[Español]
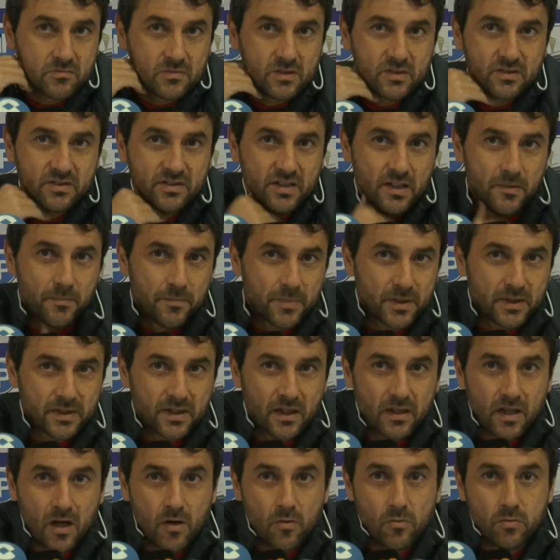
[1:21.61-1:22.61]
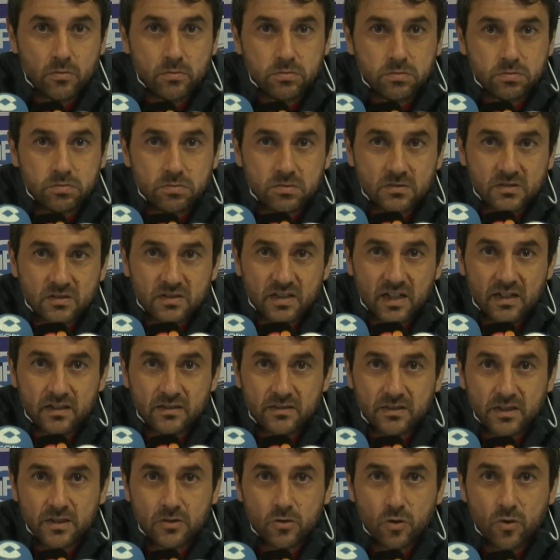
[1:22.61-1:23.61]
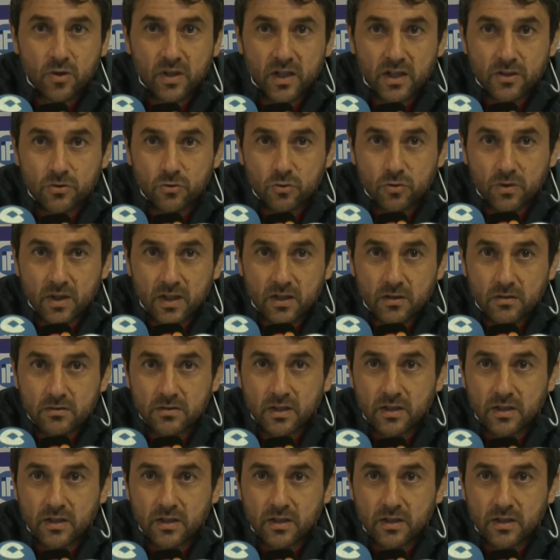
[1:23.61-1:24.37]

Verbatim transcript: siempre te da un saltito de ayuda, ¿no?